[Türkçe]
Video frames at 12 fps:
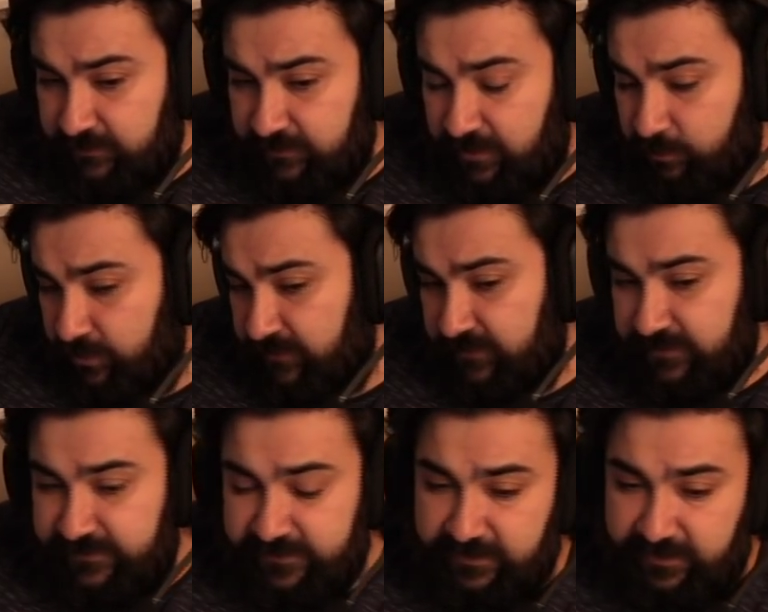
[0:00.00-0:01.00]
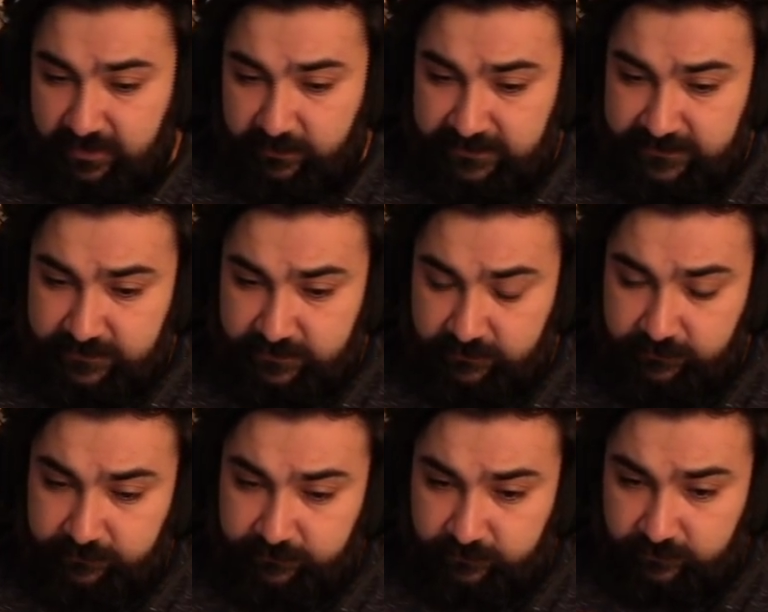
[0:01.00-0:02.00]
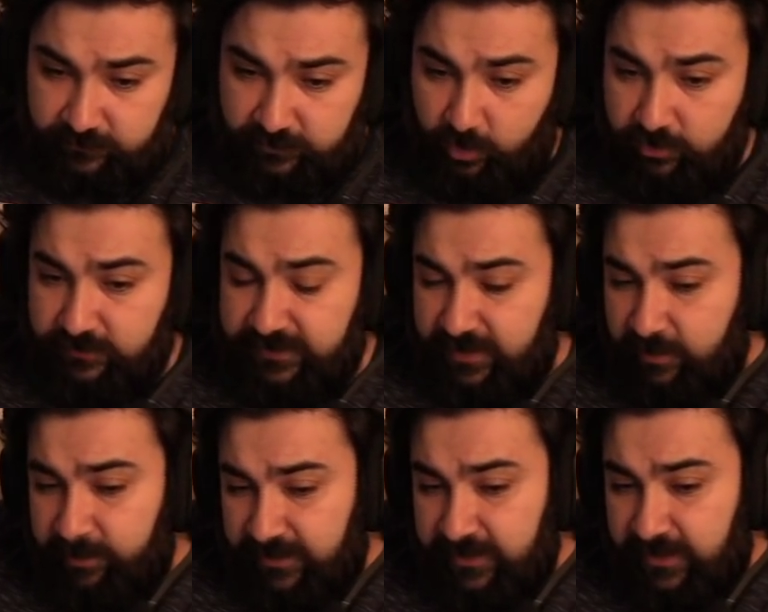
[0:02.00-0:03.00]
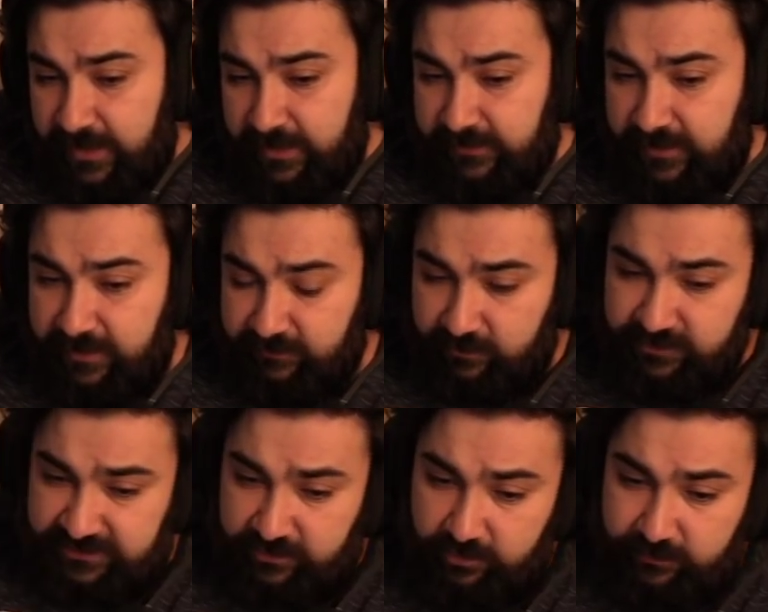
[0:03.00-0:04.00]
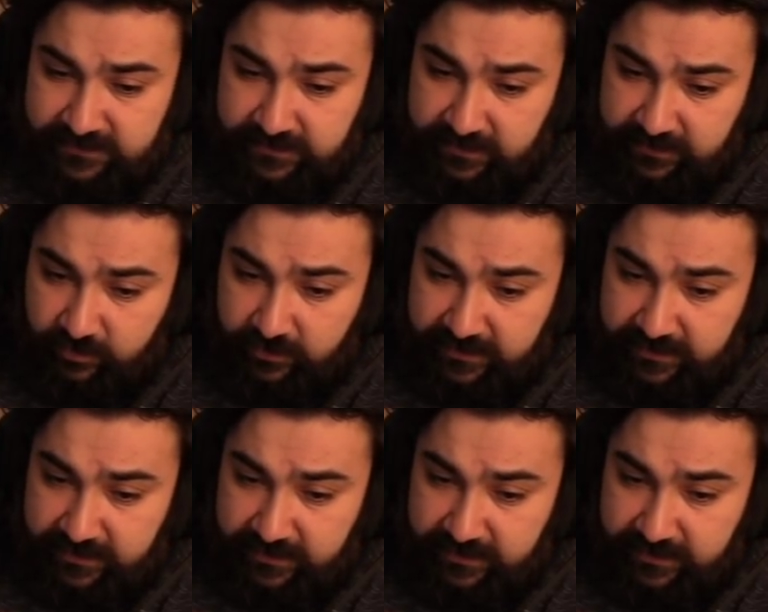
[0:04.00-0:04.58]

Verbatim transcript: Kabul edilirse gelebilir oyunda NP ile alakalı artık bir şeyler olması gerekiyor.